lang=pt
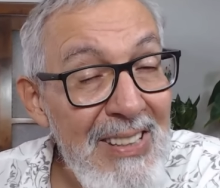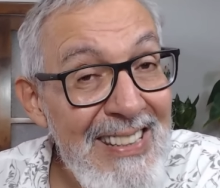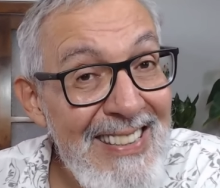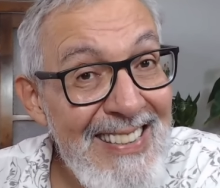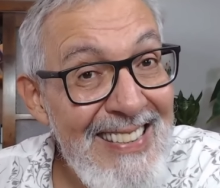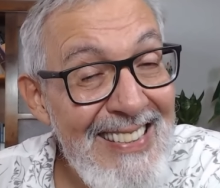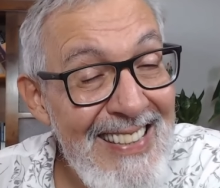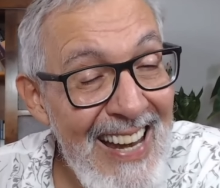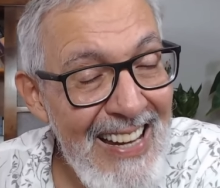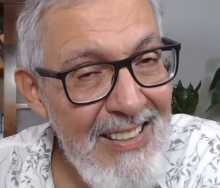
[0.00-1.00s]

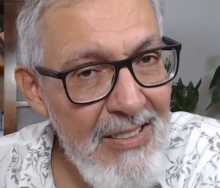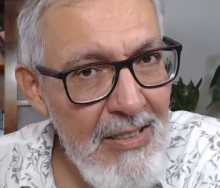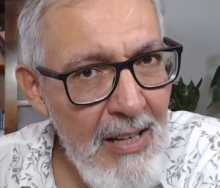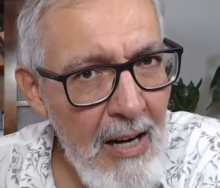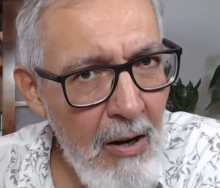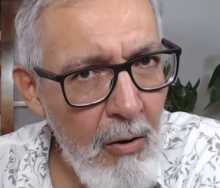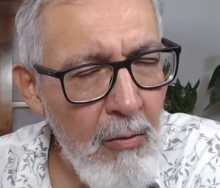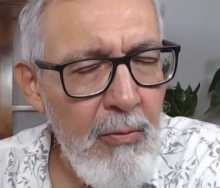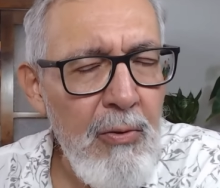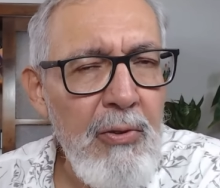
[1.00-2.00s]
27
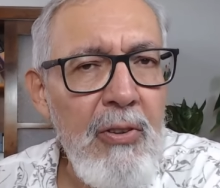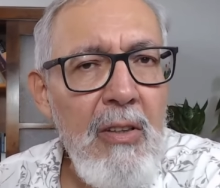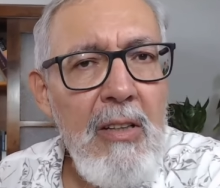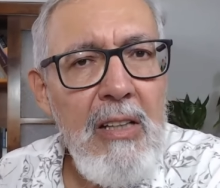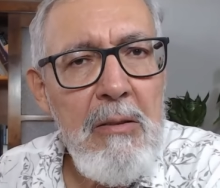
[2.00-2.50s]
alvos